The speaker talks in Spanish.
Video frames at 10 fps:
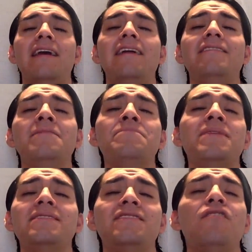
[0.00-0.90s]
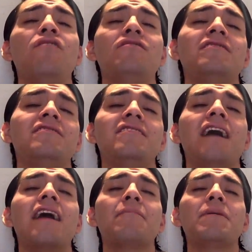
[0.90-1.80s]
en depresión,
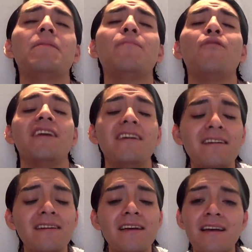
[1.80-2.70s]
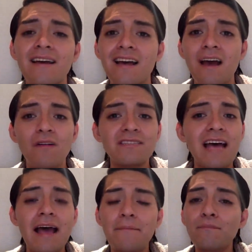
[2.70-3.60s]
sentía que me iba a morir. O
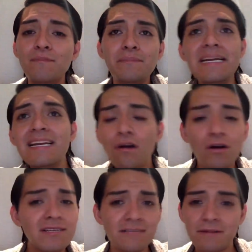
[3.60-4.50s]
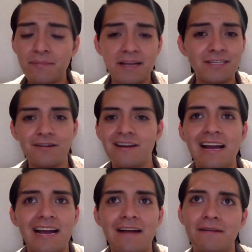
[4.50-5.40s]
sea, mil cosas me pasaron en
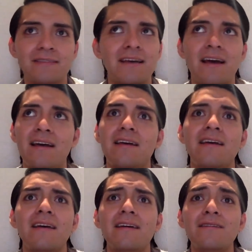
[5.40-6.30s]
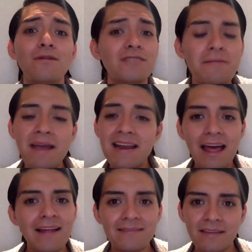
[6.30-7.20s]
la cabeza. No sabía
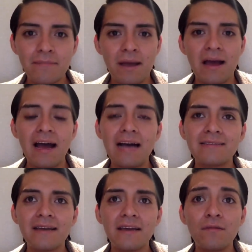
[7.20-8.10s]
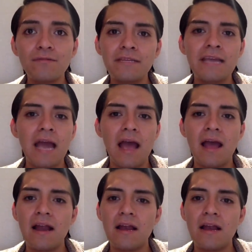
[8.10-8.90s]
nada del tema. Hasta que un día